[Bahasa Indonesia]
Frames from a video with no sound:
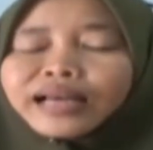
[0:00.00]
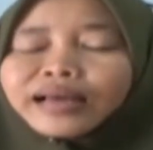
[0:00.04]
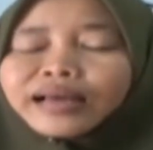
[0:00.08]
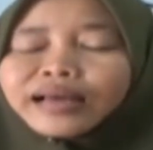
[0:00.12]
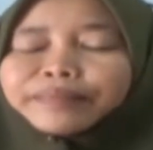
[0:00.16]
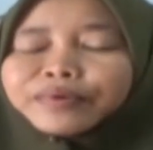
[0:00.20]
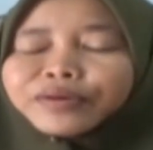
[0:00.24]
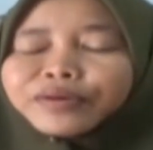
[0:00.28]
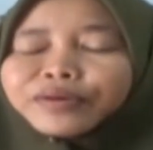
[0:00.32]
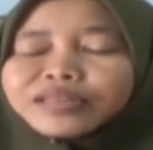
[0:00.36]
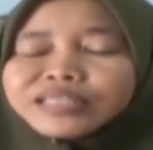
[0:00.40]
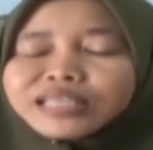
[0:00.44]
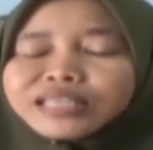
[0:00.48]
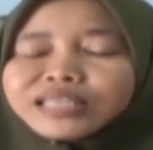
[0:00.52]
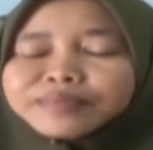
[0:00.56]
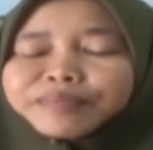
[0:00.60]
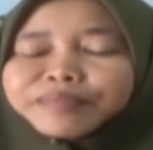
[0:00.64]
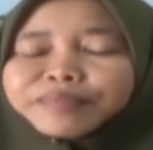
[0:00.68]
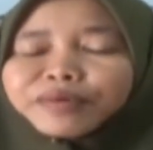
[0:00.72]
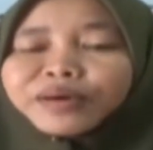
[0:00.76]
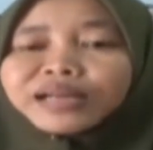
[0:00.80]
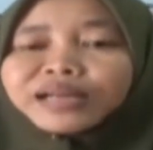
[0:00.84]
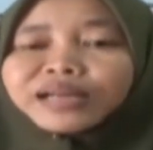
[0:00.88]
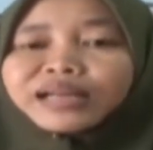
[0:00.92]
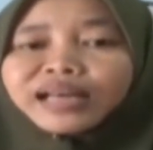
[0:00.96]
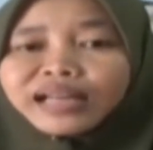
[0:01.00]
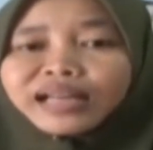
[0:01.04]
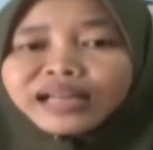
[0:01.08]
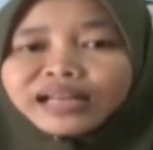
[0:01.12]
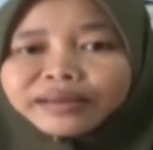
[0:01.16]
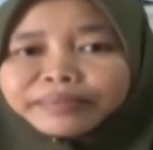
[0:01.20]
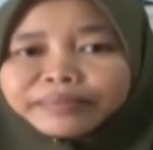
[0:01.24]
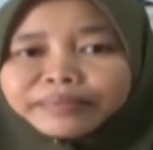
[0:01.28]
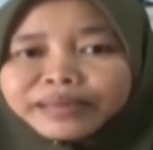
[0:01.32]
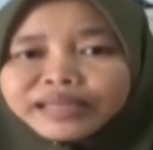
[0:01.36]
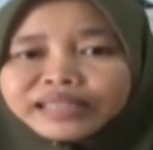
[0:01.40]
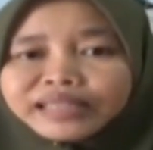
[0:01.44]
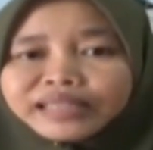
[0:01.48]
Proses pewarna alam
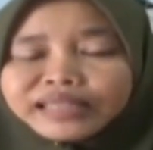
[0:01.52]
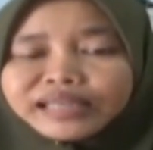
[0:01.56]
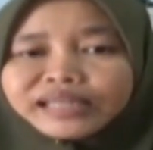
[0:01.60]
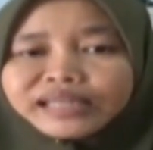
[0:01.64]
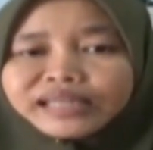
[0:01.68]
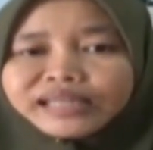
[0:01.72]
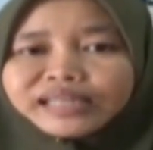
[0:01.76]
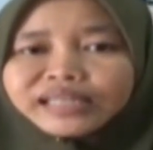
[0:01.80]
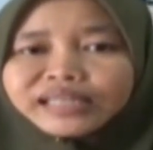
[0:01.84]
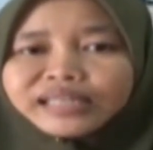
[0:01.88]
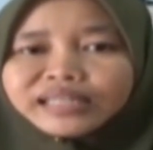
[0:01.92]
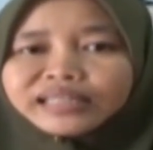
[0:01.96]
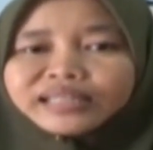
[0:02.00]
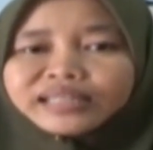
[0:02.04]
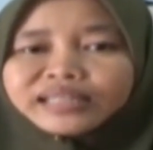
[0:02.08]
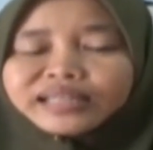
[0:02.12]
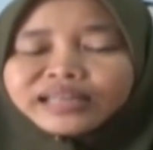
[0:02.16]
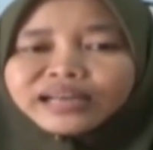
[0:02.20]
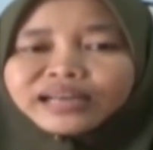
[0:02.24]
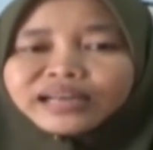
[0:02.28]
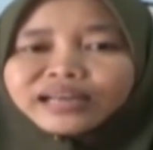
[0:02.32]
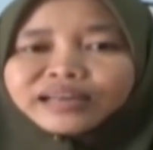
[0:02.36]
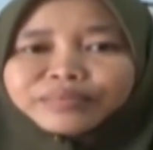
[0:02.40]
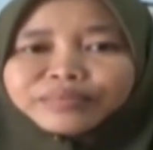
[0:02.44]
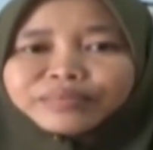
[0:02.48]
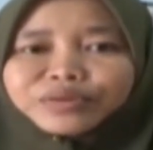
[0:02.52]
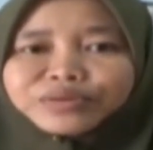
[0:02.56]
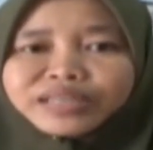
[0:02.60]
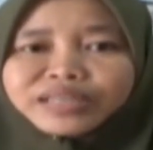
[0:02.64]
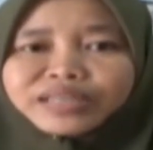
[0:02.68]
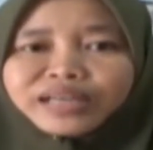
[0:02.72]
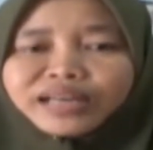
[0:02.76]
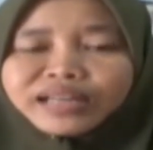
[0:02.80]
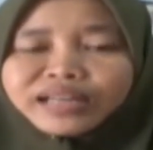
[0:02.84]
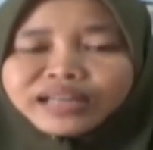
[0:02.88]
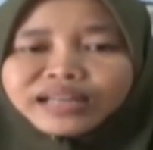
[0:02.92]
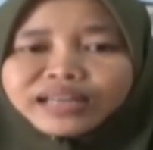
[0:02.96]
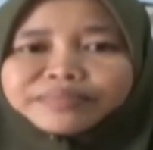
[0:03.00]
ini tadi tidak akan merusak
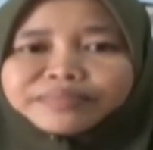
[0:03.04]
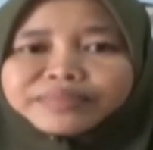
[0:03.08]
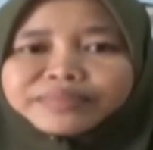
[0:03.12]
alam